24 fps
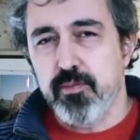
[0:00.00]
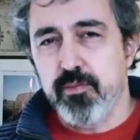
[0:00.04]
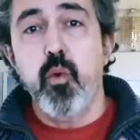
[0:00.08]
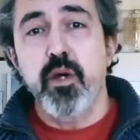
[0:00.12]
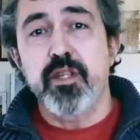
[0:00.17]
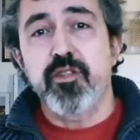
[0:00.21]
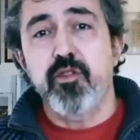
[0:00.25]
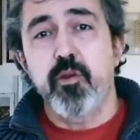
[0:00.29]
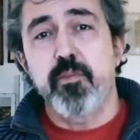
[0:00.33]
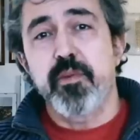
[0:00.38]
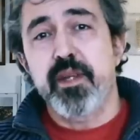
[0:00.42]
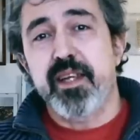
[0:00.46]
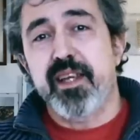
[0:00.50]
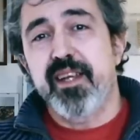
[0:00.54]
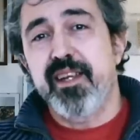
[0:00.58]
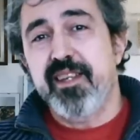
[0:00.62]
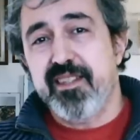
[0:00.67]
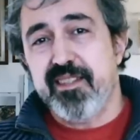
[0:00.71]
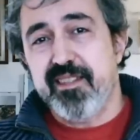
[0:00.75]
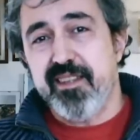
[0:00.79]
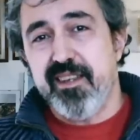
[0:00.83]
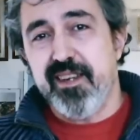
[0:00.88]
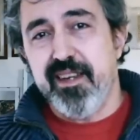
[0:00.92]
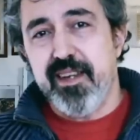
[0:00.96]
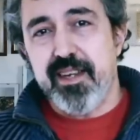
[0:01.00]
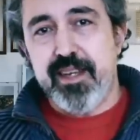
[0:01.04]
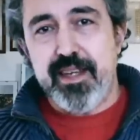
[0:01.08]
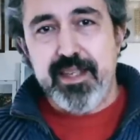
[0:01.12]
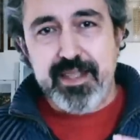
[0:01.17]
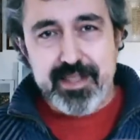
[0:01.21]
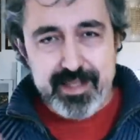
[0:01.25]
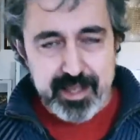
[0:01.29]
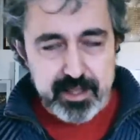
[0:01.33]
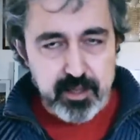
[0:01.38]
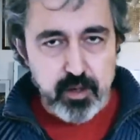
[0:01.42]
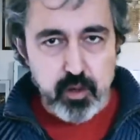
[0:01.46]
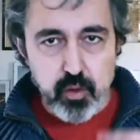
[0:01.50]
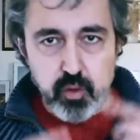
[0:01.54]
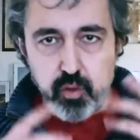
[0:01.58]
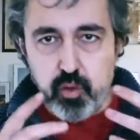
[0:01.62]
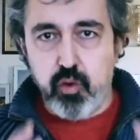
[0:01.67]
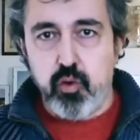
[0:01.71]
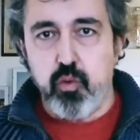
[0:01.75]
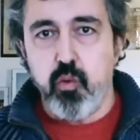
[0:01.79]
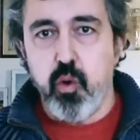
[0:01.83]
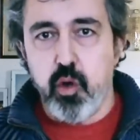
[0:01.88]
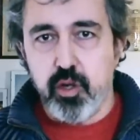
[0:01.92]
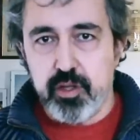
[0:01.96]
Questo perché le stelle, che già di
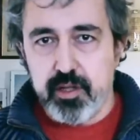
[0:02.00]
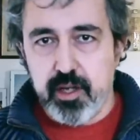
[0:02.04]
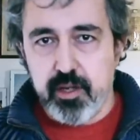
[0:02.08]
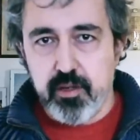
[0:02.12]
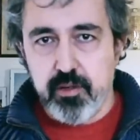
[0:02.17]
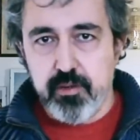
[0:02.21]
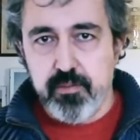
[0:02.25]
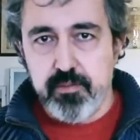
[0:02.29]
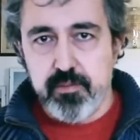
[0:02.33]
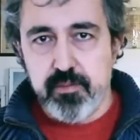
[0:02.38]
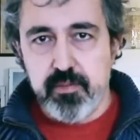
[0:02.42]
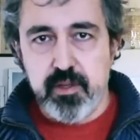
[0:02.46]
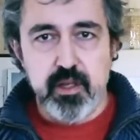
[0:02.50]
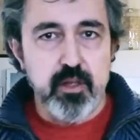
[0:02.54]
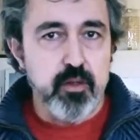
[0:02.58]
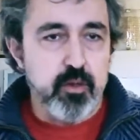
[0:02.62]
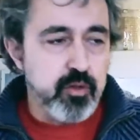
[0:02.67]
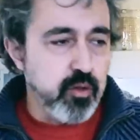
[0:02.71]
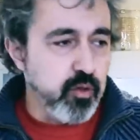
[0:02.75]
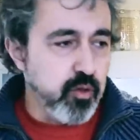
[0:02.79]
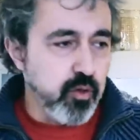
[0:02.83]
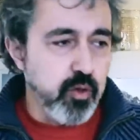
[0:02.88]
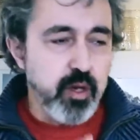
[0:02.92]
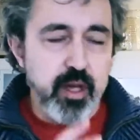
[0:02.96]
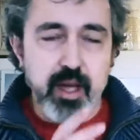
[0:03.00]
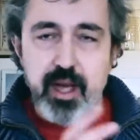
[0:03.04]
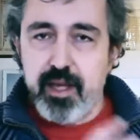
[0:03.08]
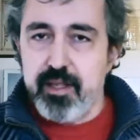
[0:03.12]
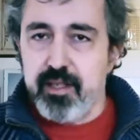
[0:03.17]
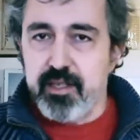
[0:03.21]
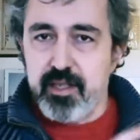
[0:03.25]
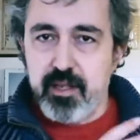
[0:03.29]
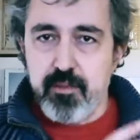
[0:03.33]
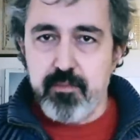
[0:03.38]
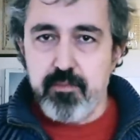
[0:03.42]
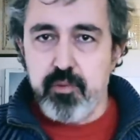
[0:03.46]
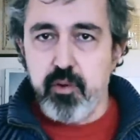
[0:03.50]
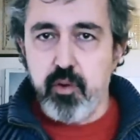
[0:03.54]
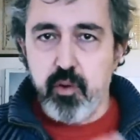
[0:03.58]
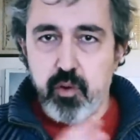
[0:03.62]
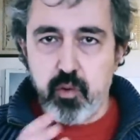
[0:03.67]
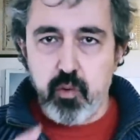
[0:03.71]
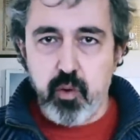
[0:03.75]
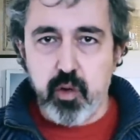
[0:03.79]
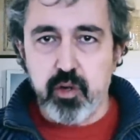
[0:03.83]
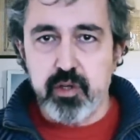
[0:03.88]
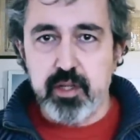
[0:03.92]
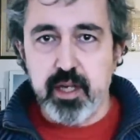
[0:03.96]
loro ruotano, il nostro Sole ad esempio
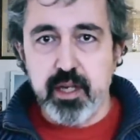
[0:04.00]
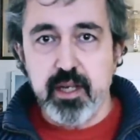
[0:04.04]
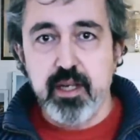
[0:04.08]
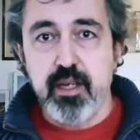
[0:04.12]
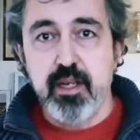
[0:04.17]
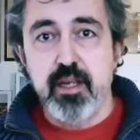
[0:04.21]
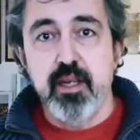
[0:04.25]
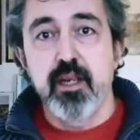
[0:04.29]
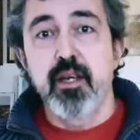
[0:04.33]
ruota,